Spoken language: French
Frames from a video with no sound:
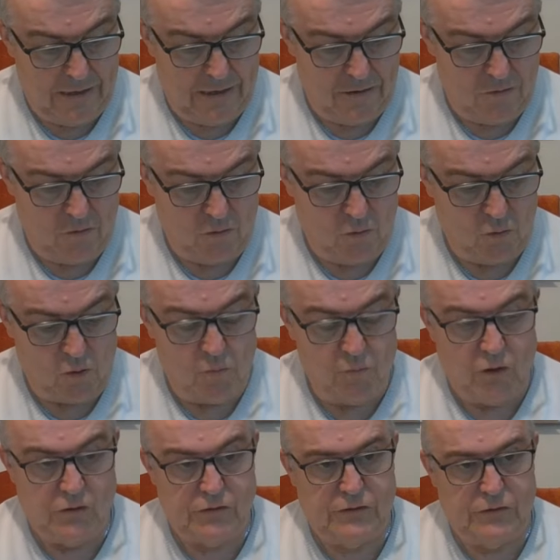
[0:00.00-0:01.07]
Alors, on
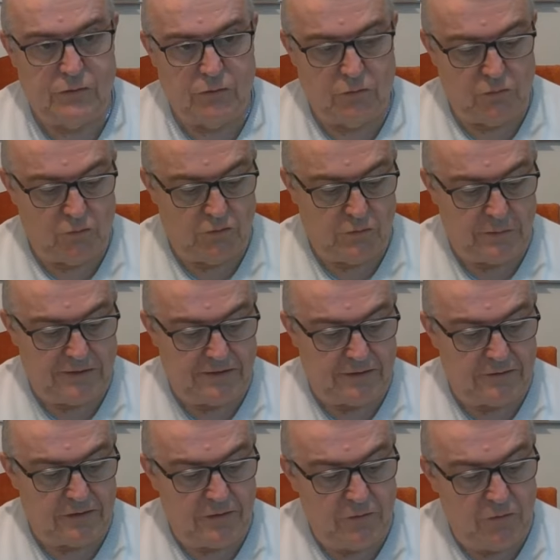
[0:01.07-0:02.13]
commence tout de suite
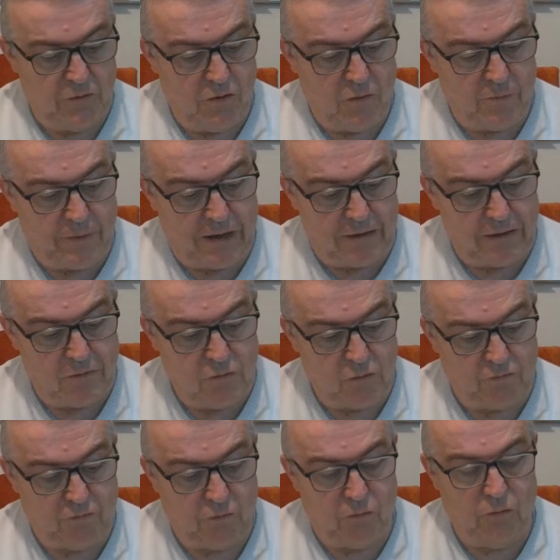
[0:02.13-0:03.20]
cette réunion par la
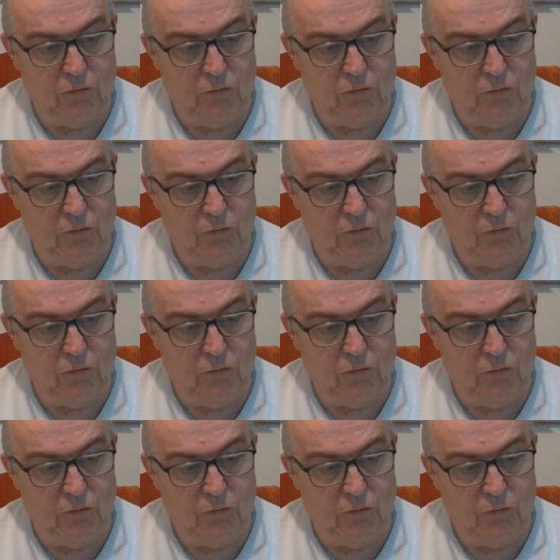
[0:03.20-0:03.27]
course